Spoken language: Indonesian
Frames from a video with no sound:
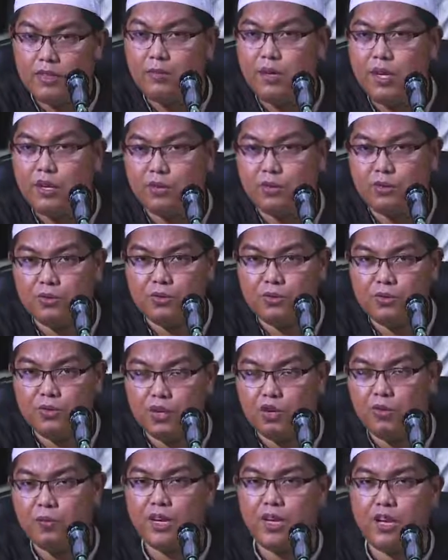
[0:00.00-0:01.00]
bibiku
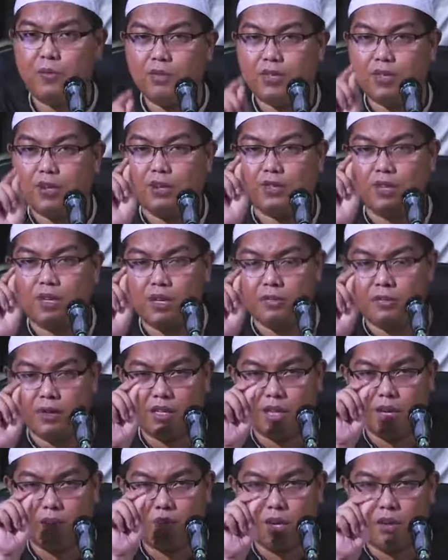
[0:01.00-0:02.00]
di rumah Nabi sallallahu alaihi
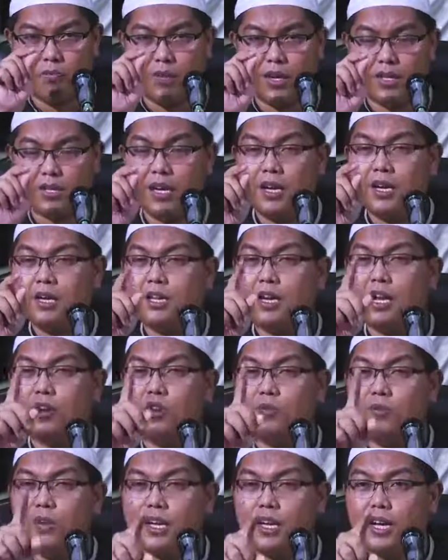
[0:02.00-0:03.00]
wasallam kata Ibnu Abbas dan
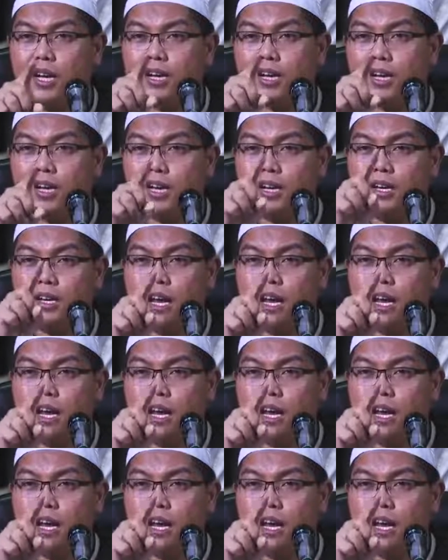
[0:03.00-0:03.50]
aku mendengar